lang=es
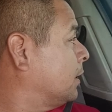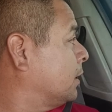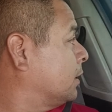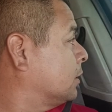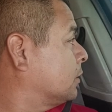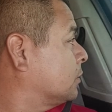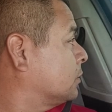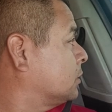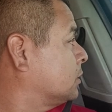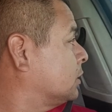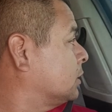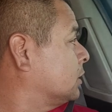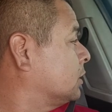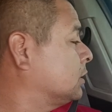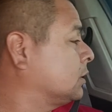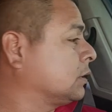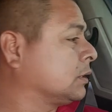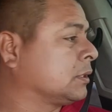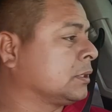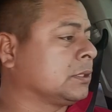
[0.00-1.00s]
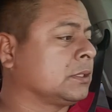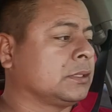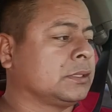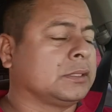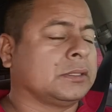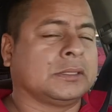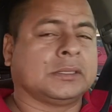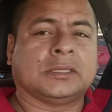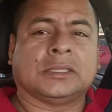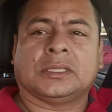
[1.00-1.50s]
entonces
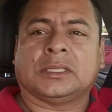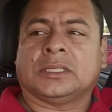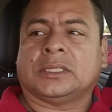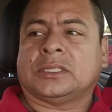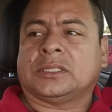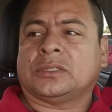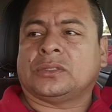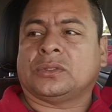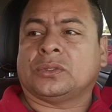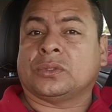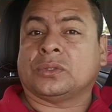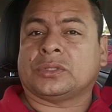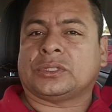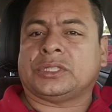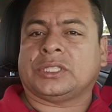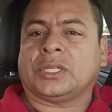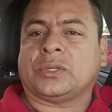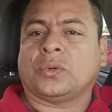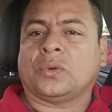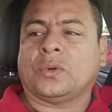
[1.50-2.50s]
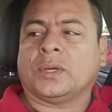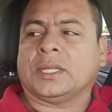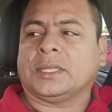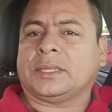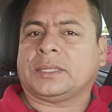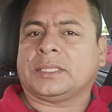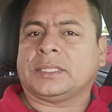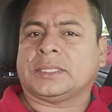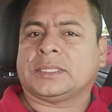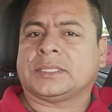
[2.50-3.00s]
nos llegó
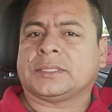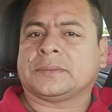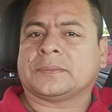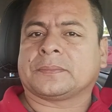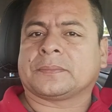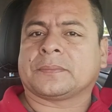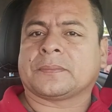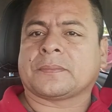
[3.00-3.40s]
antes